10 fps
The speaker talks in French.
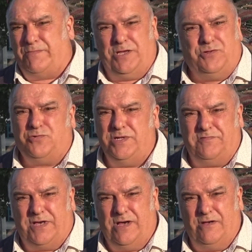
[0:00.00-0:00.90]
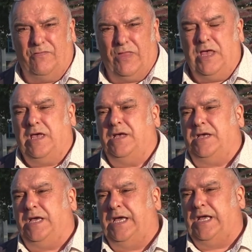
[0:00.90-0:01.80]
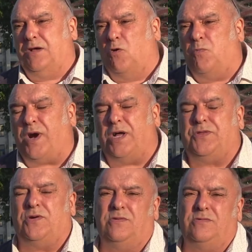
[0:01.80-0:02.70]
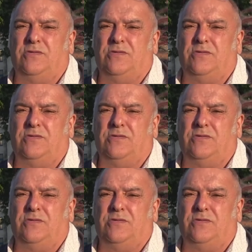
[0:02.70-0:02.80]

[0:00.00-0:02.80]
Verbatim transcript: abeilles tout l'hiver, et au printemps,